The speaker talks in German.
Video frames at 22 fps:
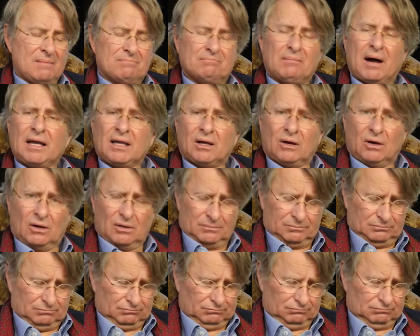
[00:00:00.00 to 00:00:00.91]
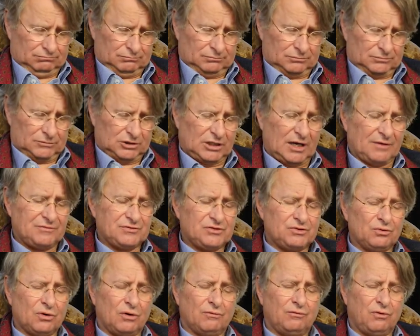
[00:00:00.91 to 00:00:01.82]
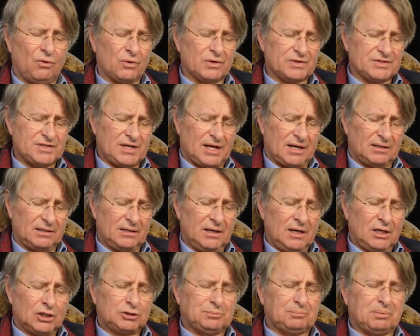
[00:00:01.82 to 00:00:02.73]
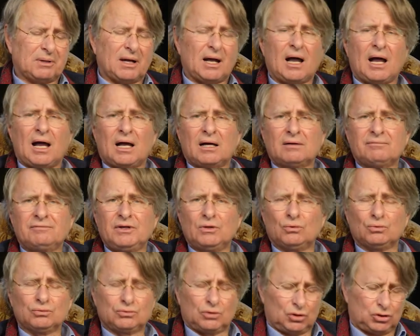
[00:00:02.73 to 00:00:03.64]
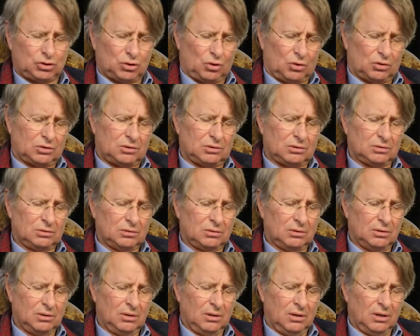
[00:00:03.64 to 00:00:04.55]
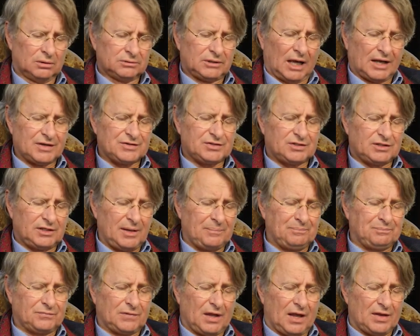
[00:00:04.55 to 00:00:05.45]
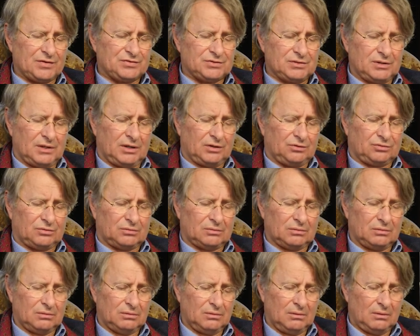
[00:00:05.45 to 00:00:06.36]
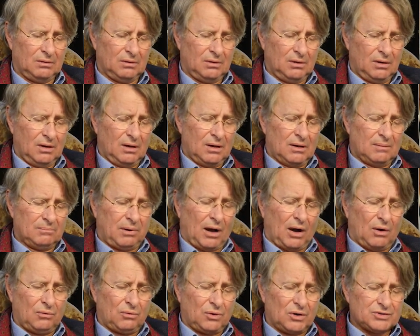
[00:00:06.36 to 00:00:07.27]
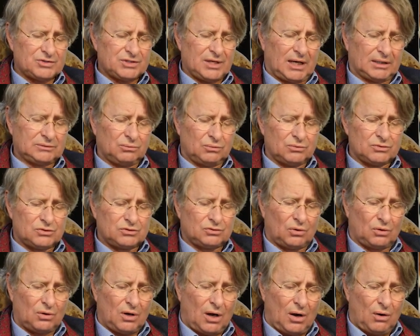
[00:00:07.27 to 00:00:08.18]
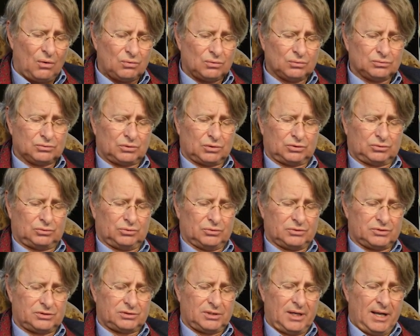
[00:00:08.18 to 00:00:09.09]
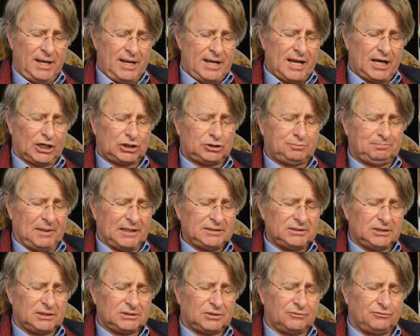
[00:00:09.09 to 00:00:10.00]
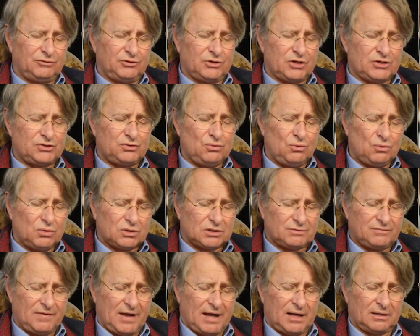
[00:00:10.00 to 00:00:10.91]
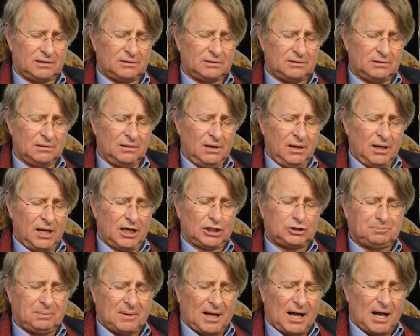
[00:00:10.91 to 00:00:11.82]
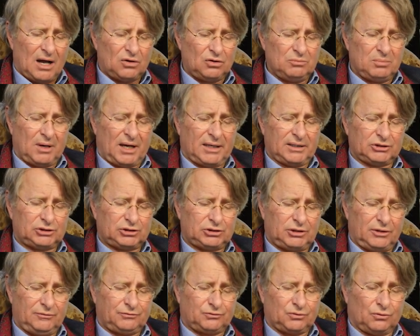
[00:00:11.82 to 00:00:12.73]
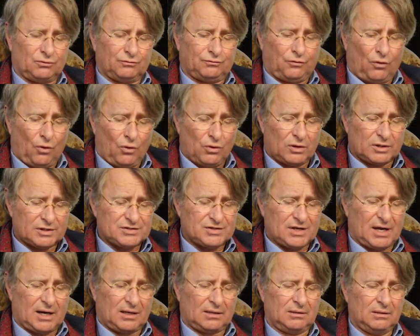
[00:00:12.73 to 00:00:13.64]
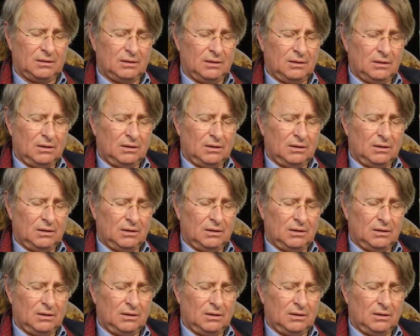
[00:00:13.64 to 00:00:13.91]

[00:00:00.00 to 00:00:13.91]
Meier Geschäftsführer Vogelsang, sprach wie unter Schock. Das gibt es nicht. Brauers hat uns doch auch unterstützt. Er spendete für das Jugendwerk. Er sprach über eine Stiftung Vogelsang.